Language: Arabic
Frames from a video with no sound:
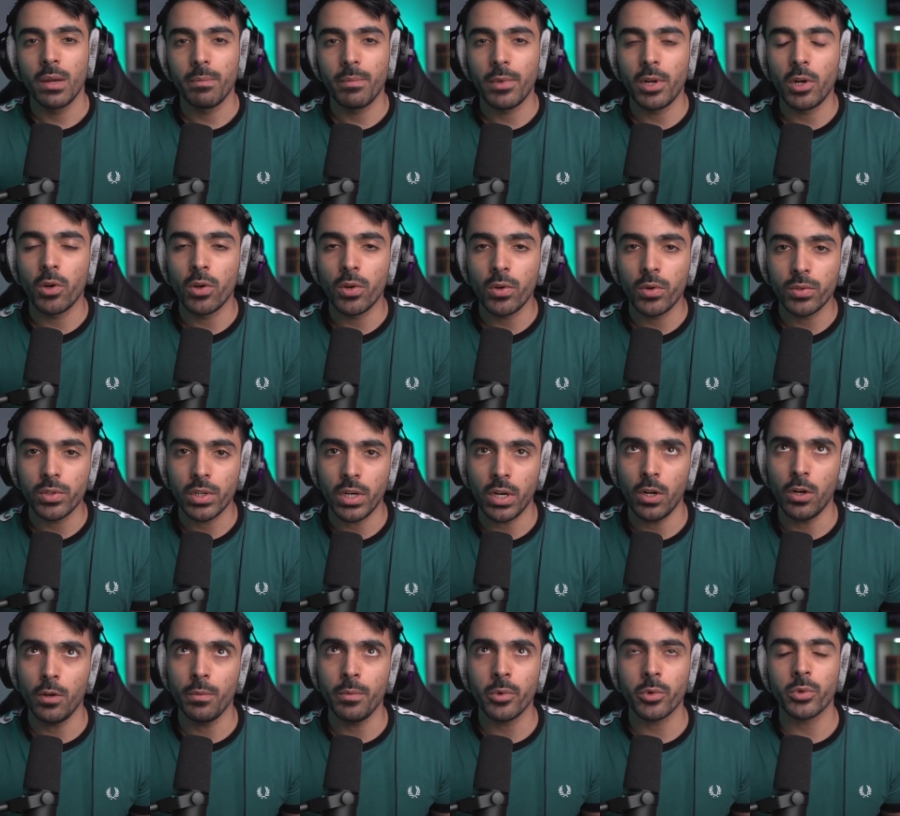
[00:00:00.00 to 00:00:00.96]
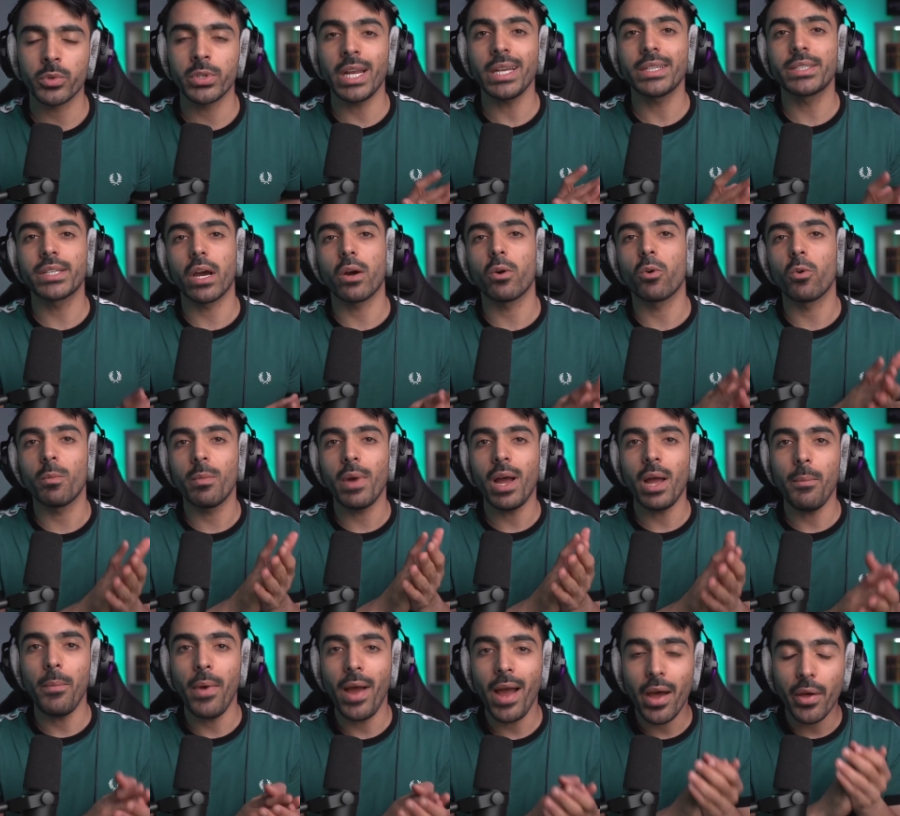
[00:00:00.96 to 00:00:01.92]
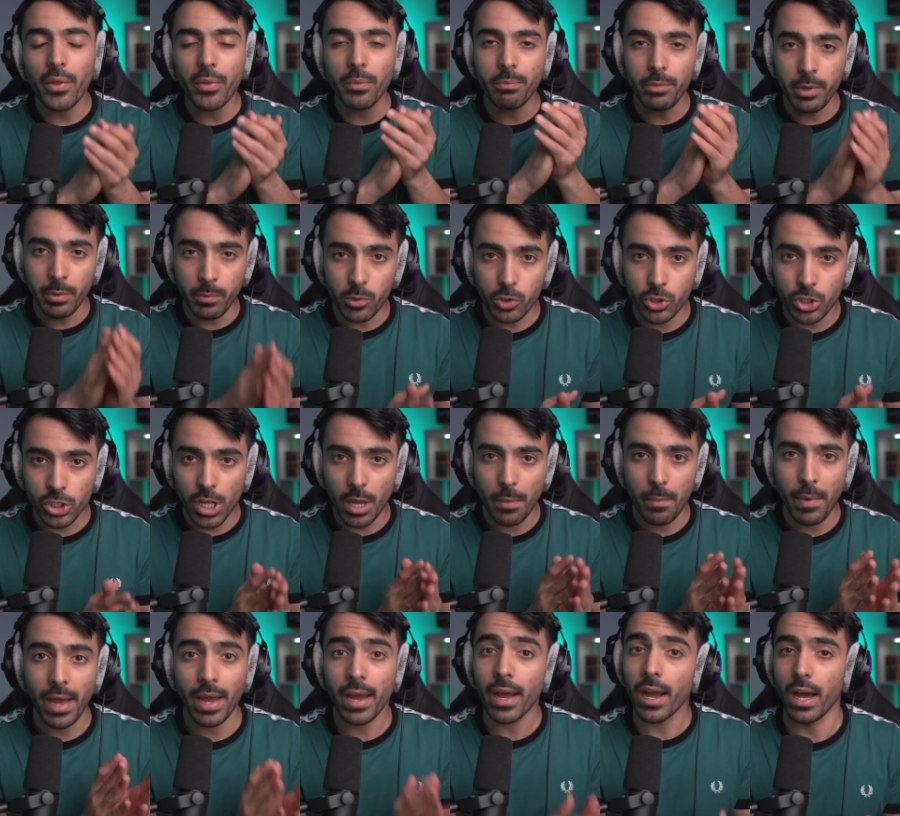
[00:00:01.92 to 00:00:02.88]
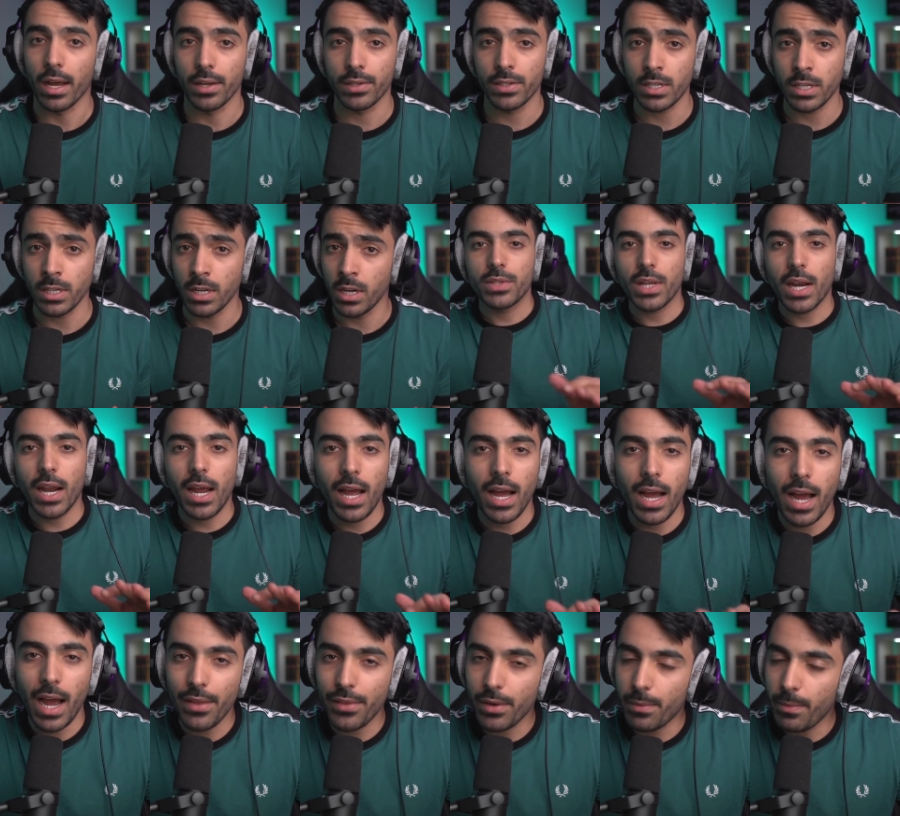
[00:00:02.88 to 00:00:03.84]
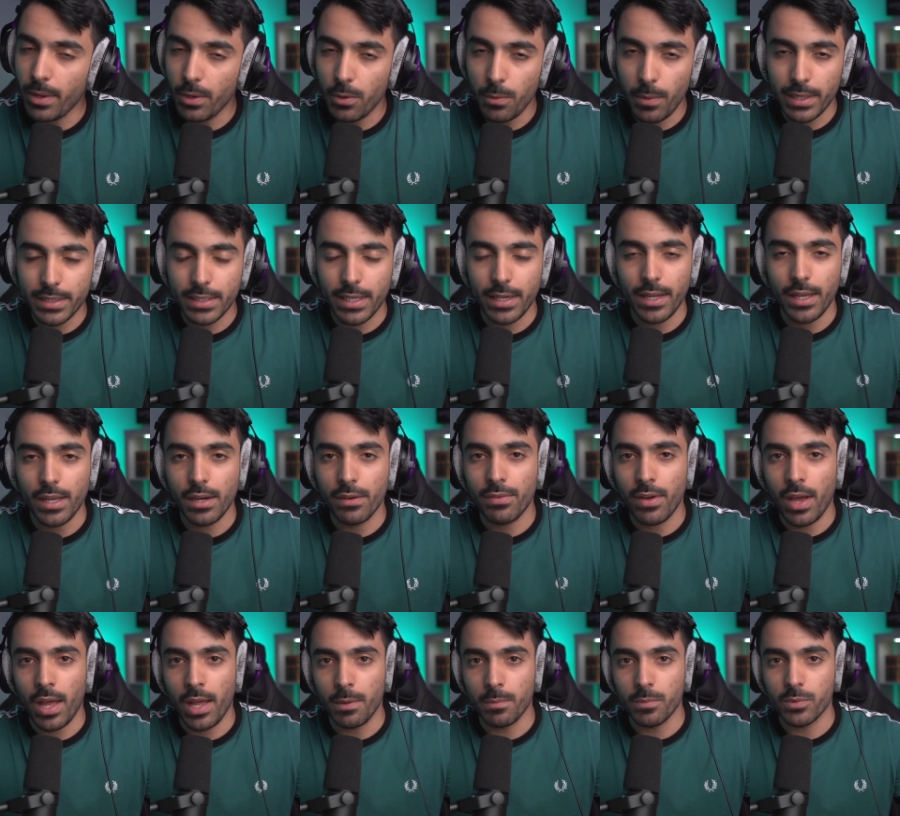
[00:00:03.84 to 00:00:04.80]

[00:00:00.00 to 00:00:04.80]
بالهنود الحمر نشأوا مع بعض بمجتمع خاص بصراحة هذه المعلومات اللي أعرفها عن